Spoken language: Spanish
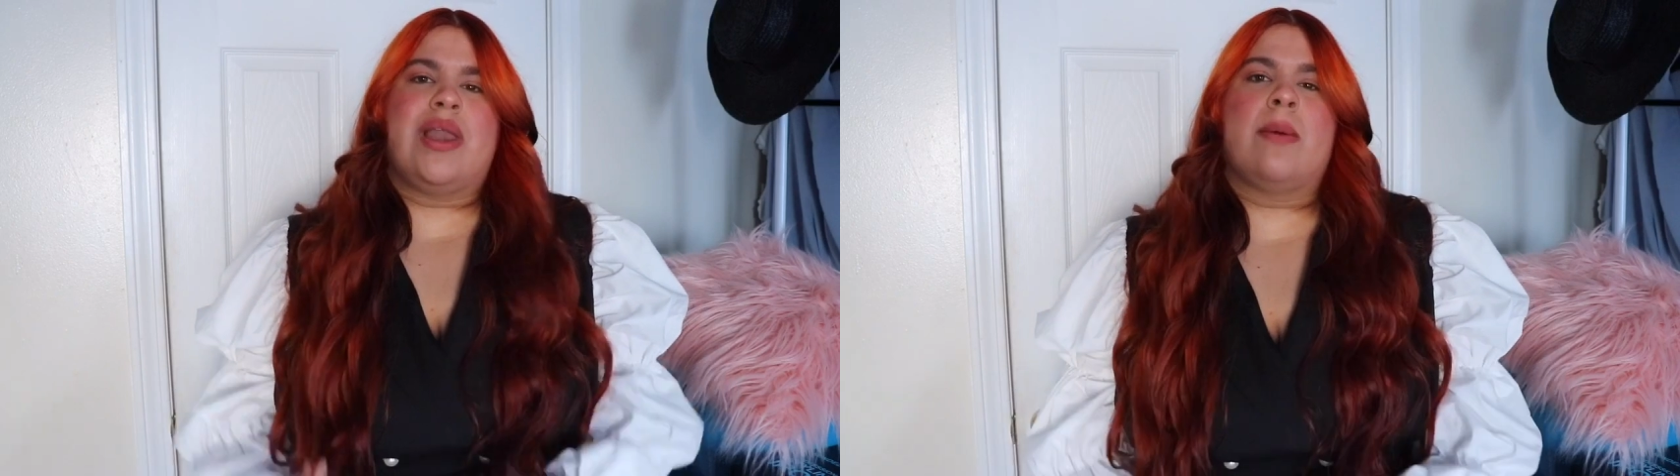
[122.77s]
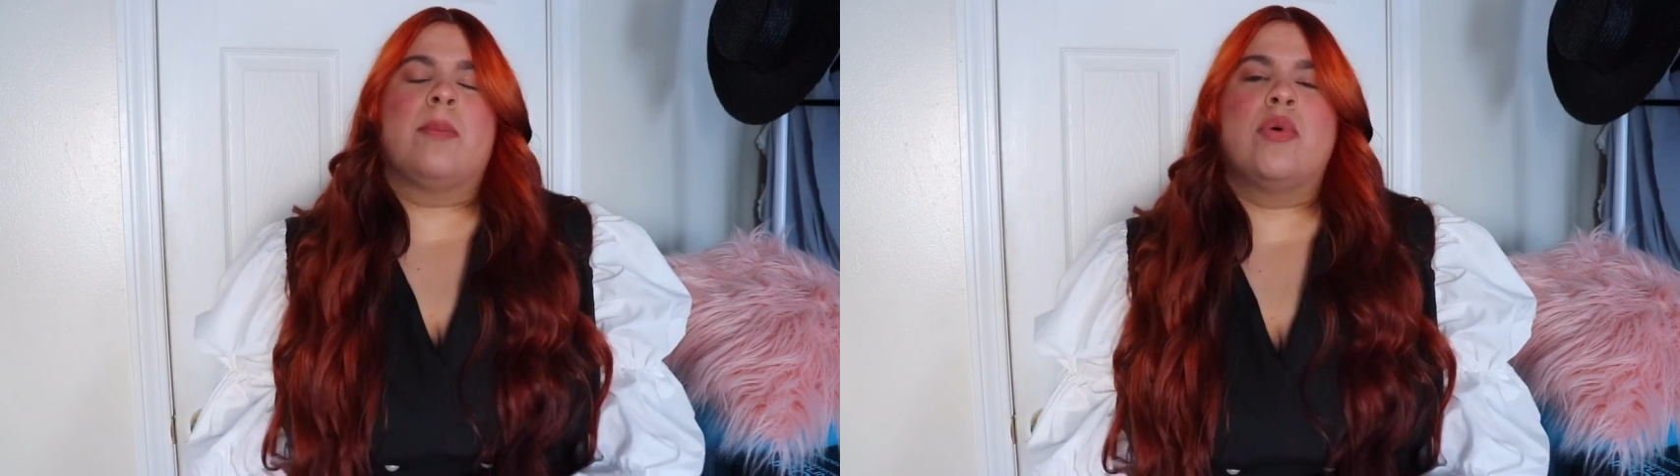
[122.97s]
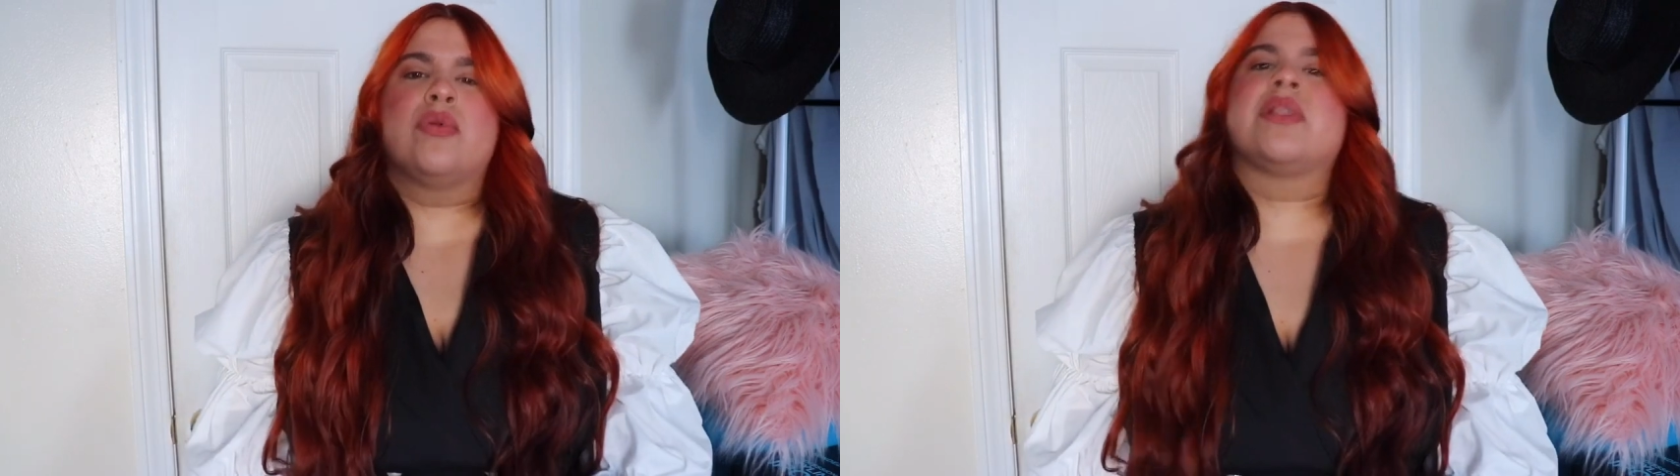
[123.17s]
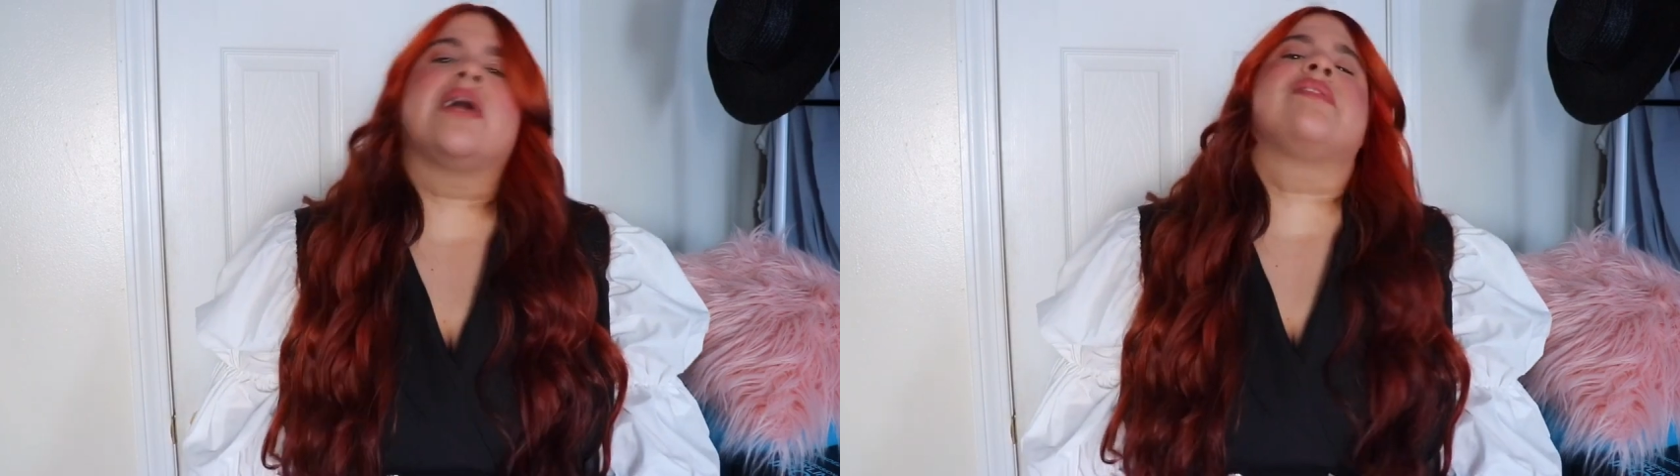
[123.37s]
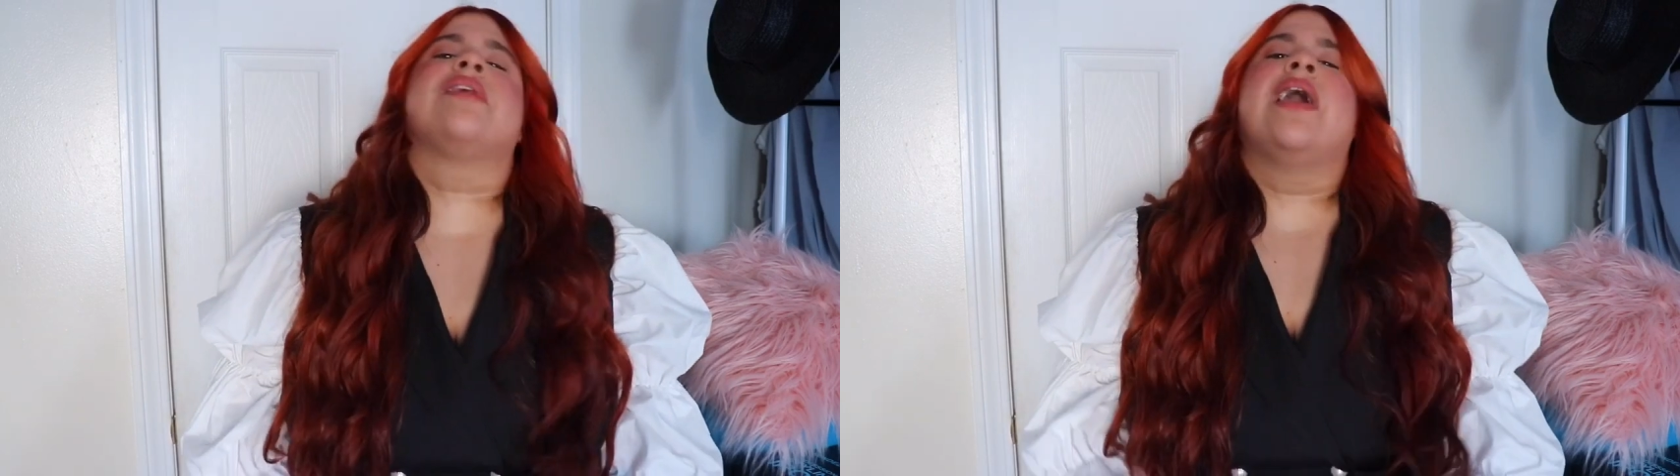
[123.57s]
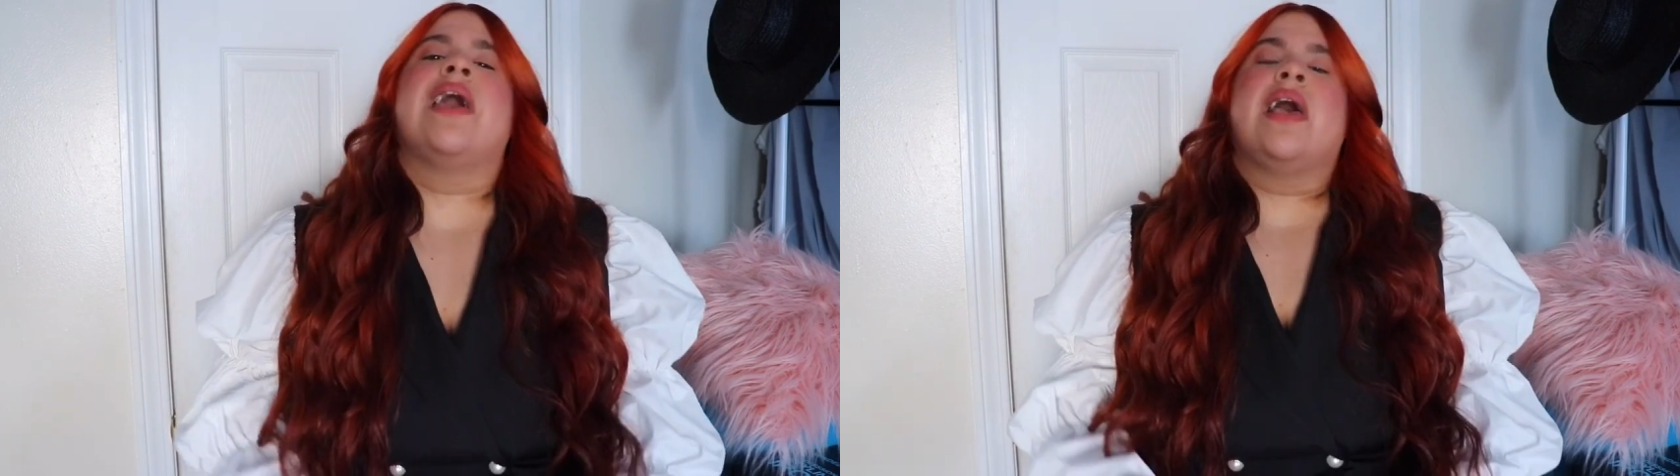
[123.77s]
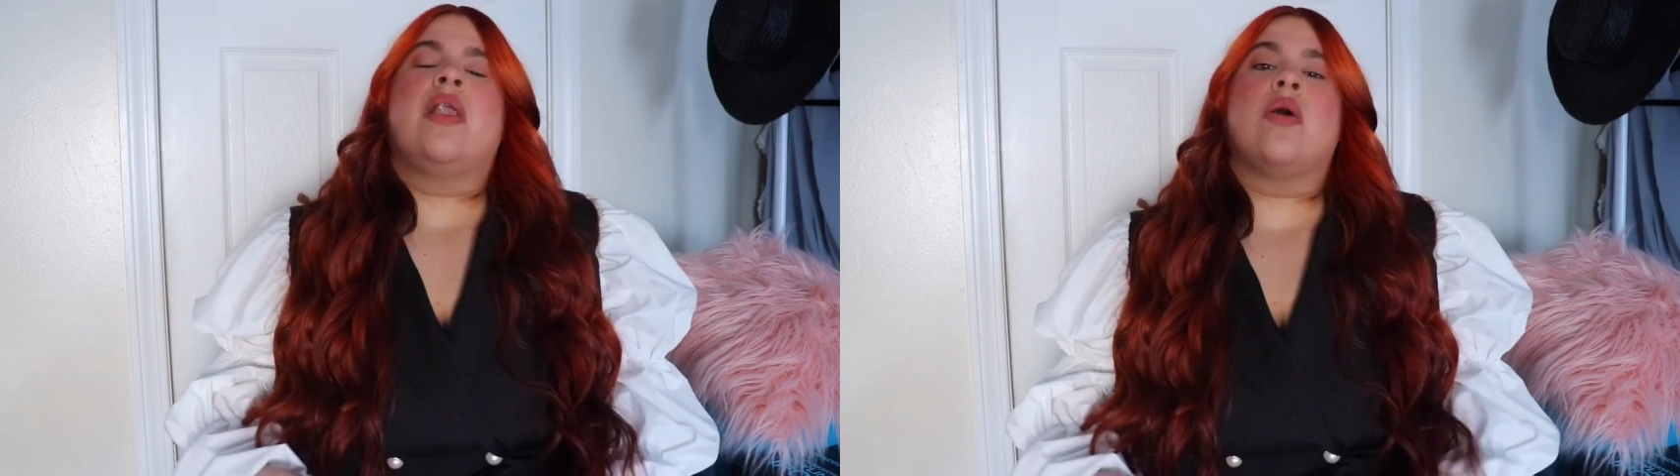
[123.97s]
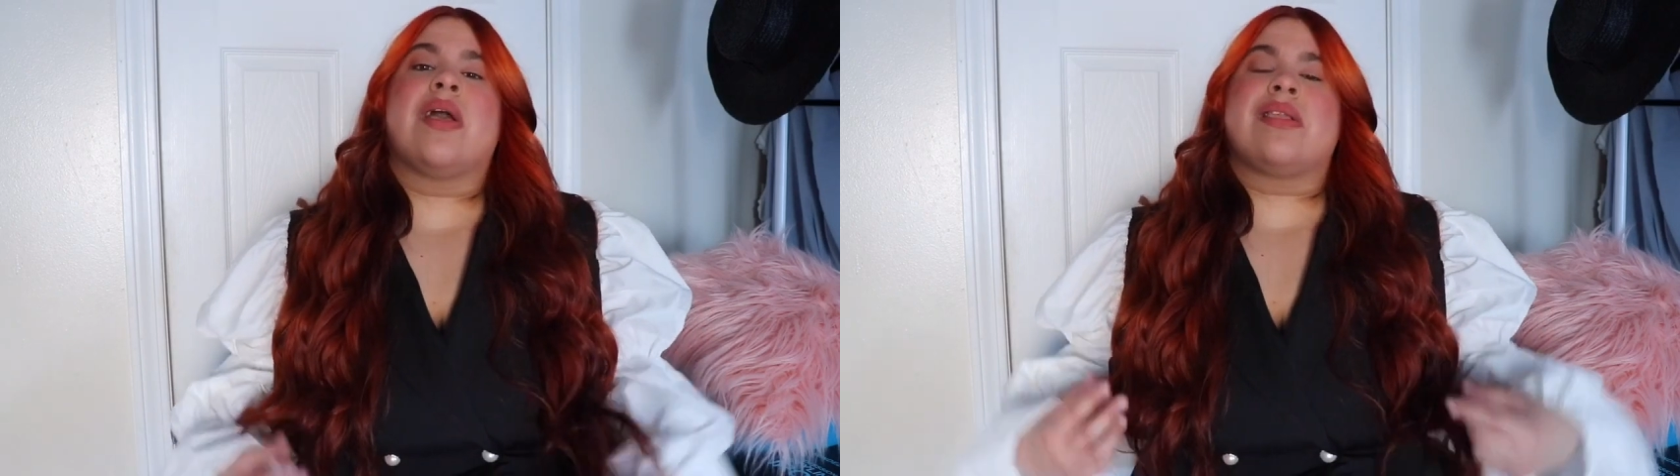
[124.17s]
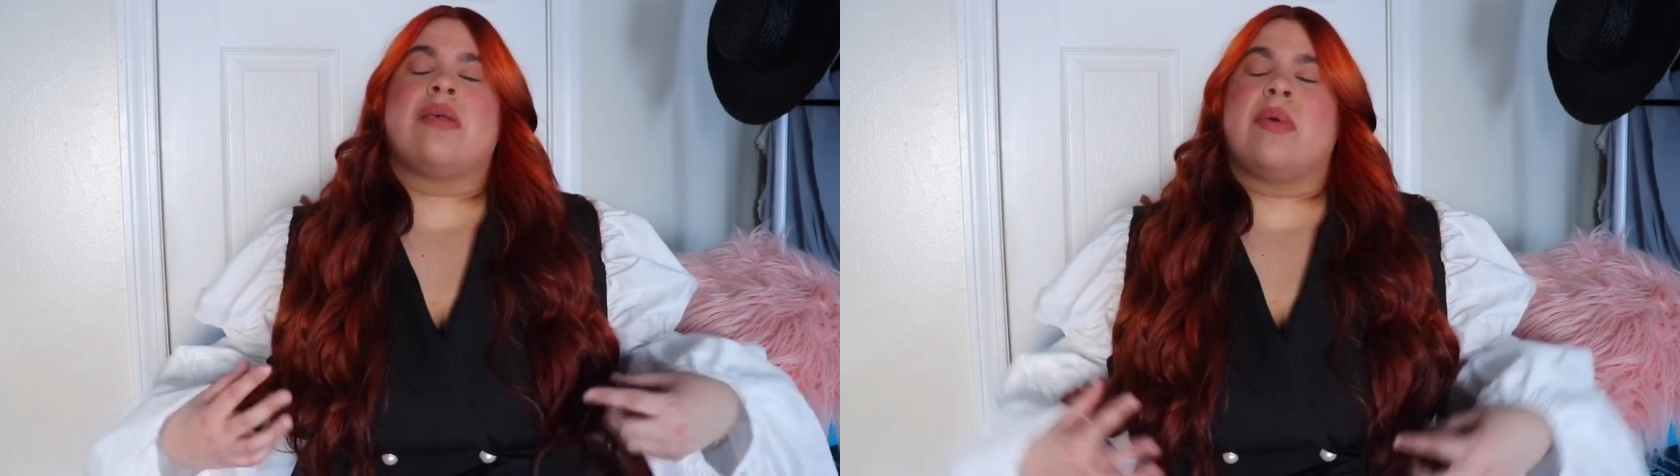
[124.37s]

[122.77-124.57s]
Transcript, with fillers: en las puntas. Lo que se